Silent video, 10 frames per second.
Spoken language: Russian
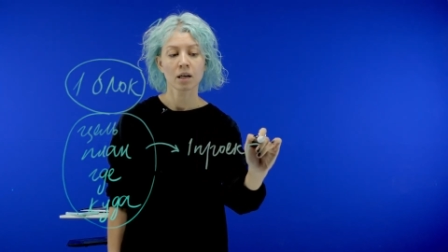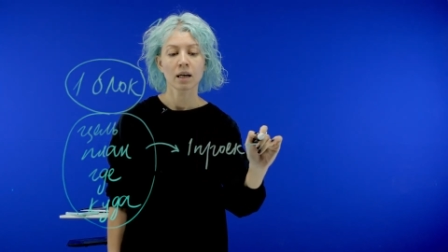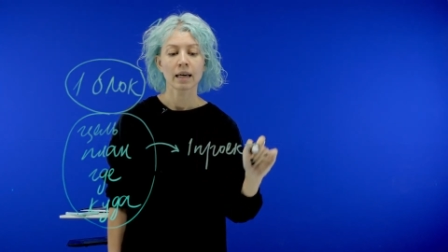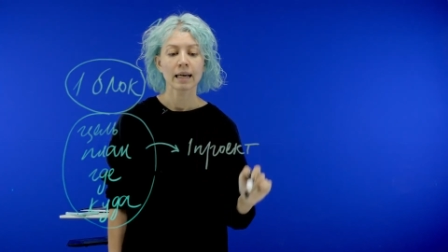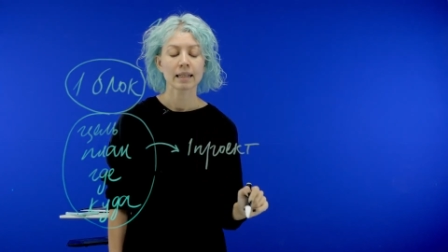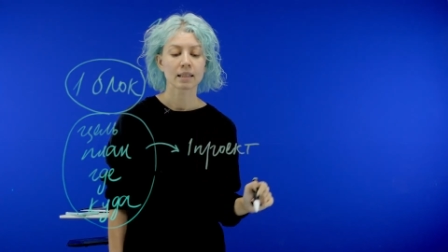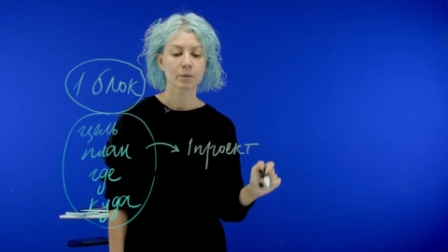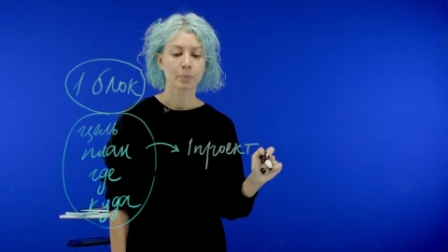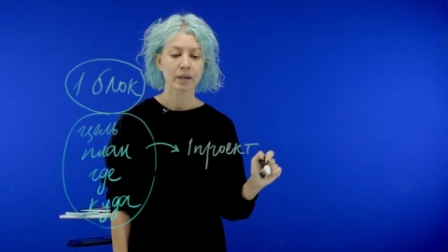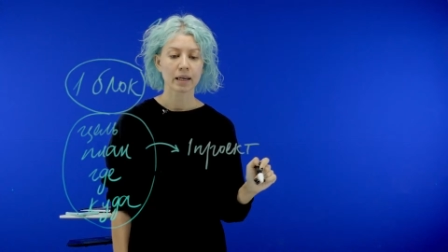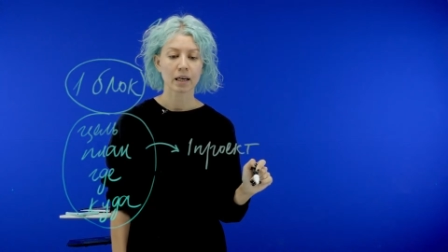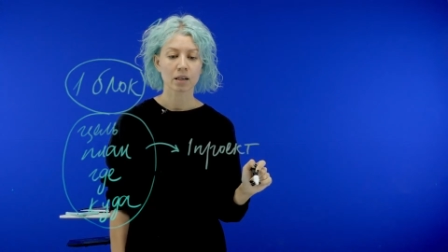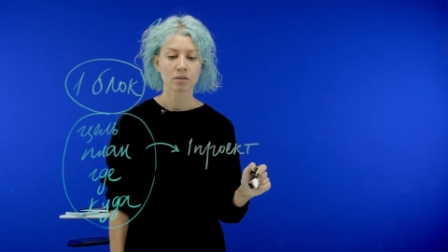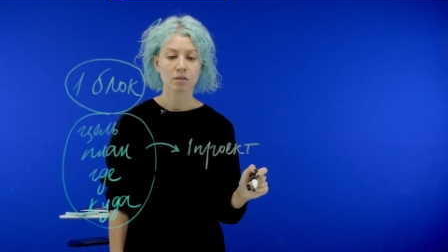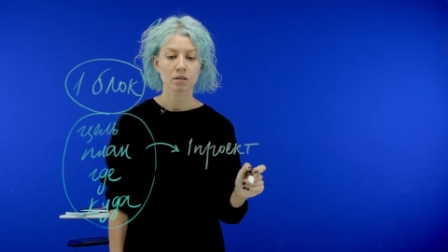этот
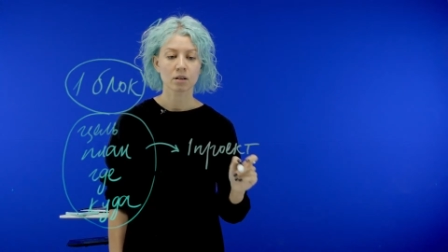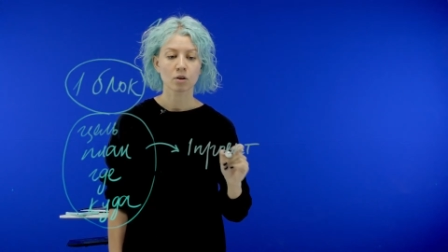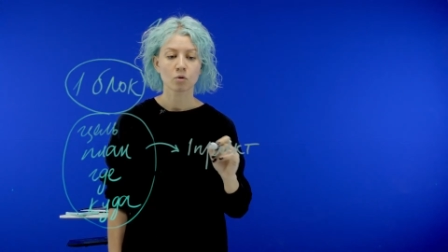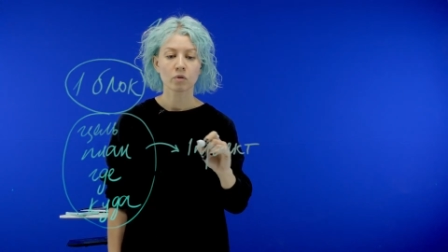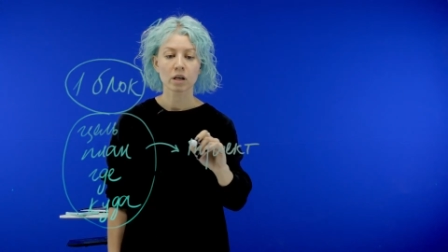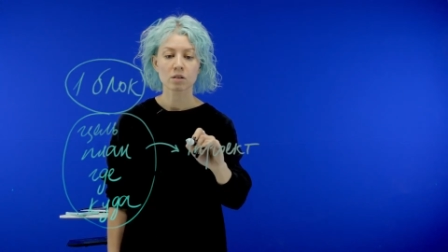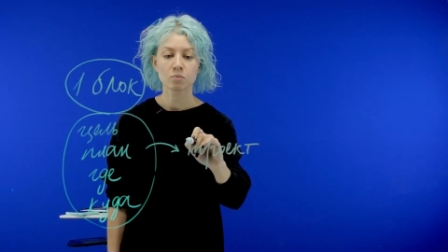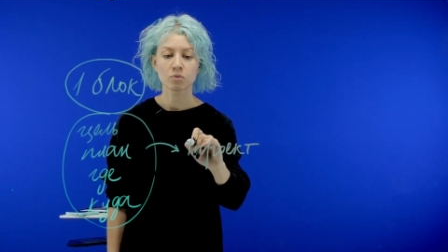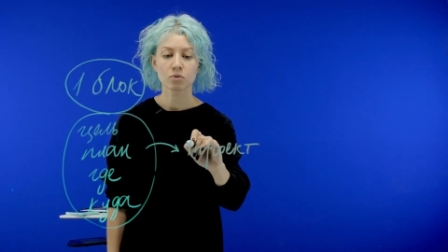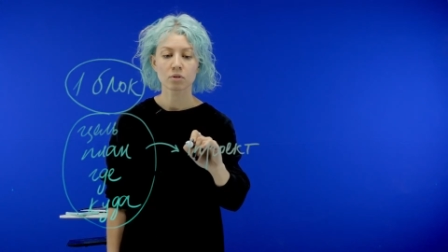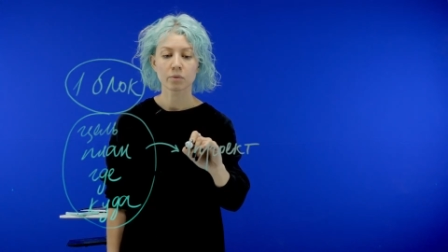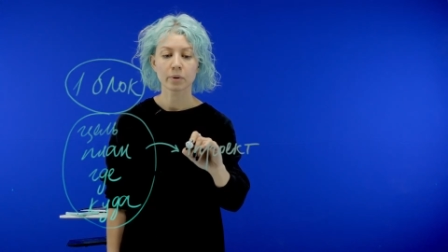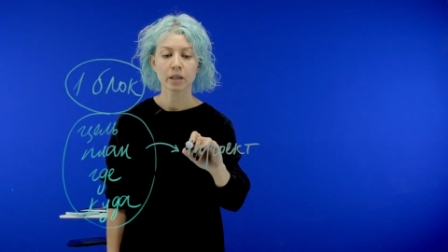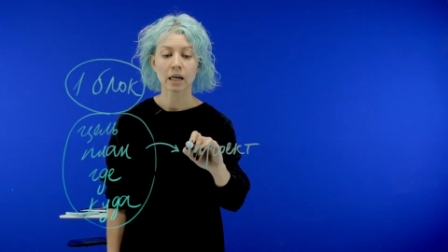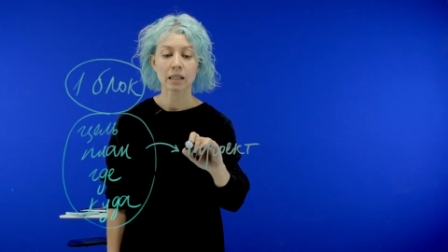проект а, у вас будет на
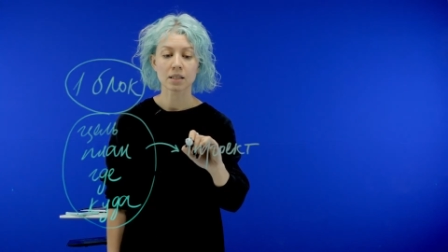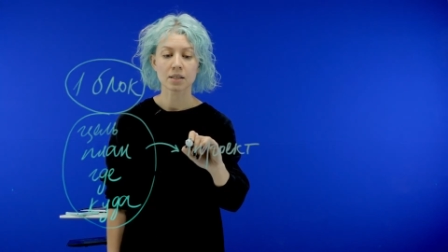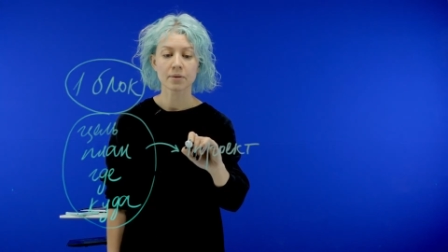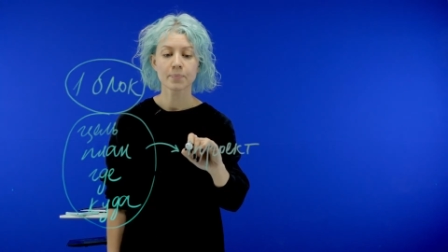Behance.